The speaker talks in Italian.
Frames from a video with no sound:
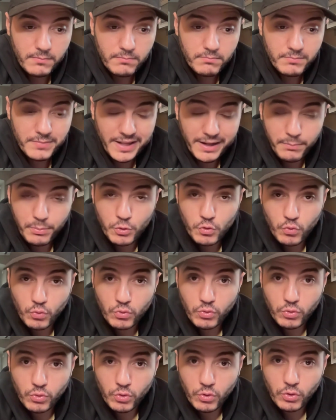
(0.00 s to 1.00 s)
mi era
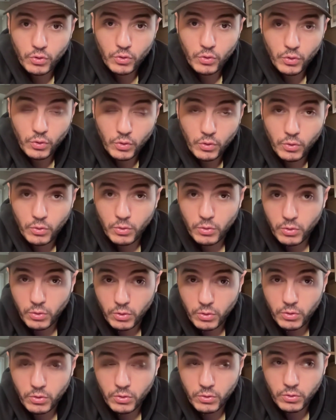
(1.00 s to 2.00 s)

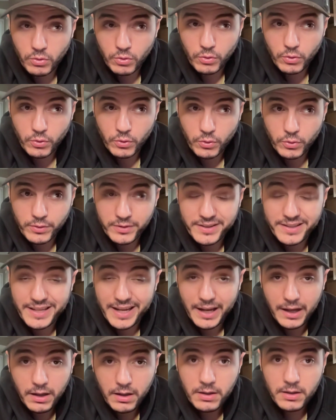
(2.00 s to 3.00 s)
piaciuto uh, eh,
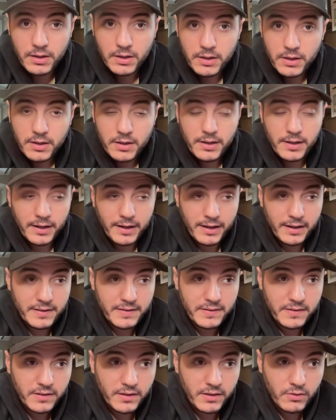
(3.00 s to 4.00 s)
Dia.
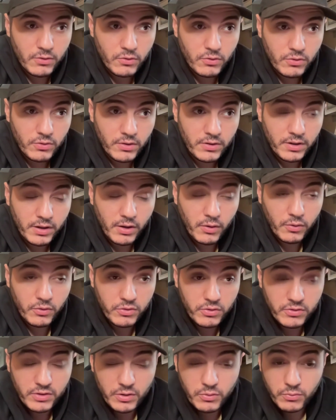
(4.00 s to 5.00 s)
Ragazzi, io continuo a dire che
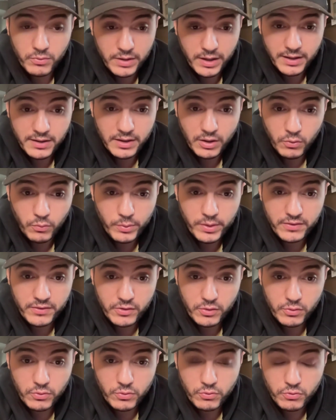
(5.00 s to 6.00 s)
questo è stato un grande
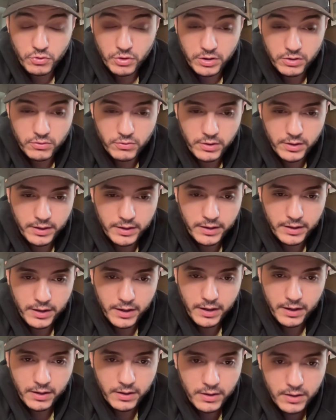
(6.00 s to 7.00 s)
acquisto, un giocatore
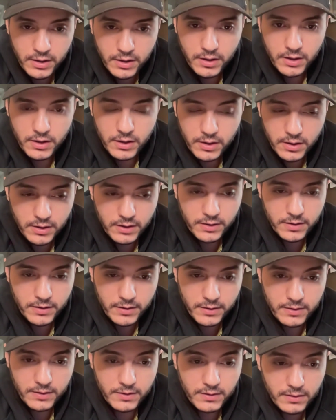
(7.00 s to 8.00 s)
che
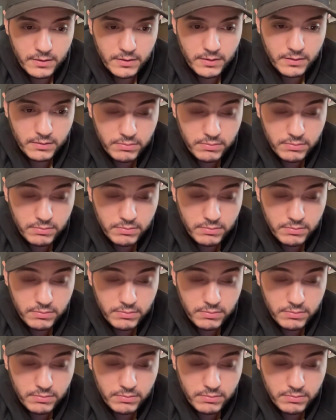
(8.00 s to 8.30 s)
eh,